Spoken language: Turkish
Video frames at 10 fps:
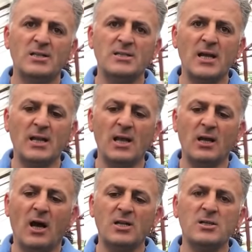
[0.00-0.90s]

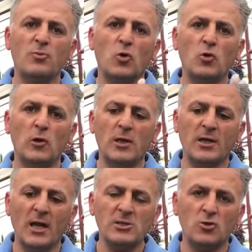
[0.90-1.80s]
Çiçekler açıp
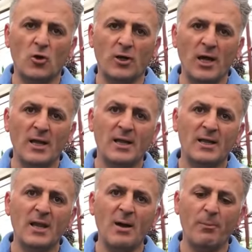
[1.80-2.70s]
döküldükten sonra
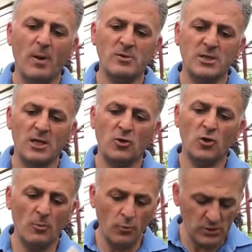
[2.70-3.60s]
ne yapmamız
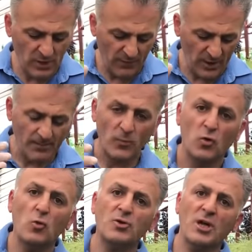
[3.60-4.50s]
gerekiyor? Bu sefer
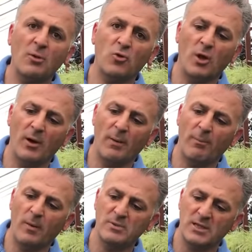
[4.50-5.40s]
yumuşak budama
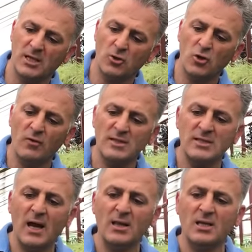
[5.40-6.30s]
yapmamız gerekiyor ve
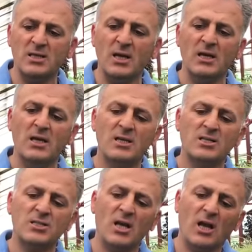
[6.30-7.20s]
sadece
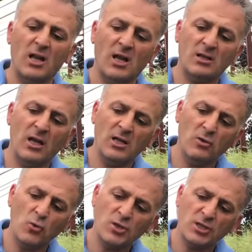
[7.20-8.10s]
çiçek alan
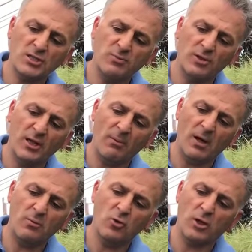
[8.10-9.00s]
dalı uç kısmından
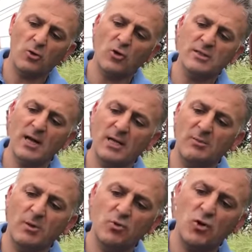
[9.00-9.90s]
bakın burada
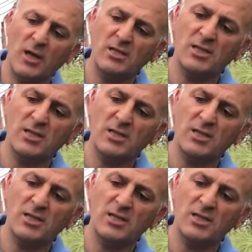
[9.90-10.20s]
gösterdiğim gibi şu an